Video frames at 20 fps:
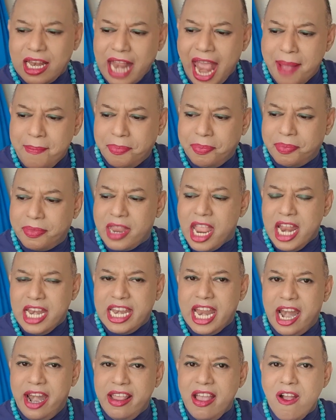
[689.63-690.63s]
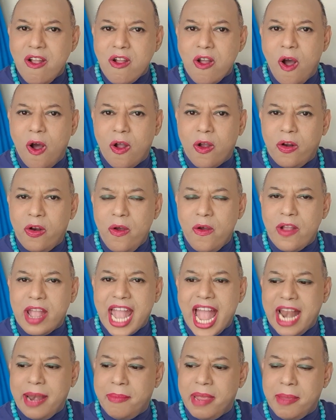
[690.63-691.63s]
ทำในเรื่องของโครง
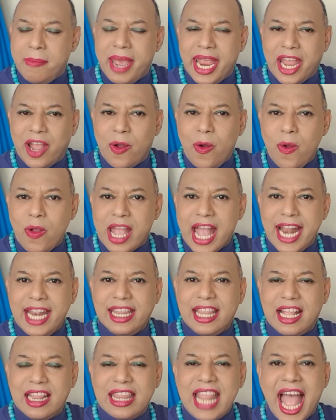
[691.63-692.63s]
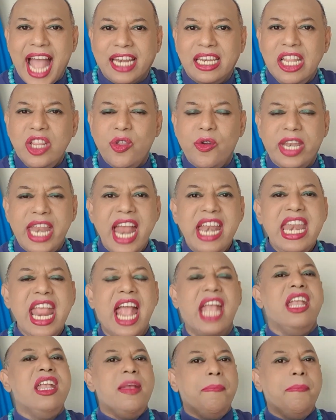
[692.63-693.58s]
การใหม่ๆโครงการต่างๆที่ตัวท่านเนี่ย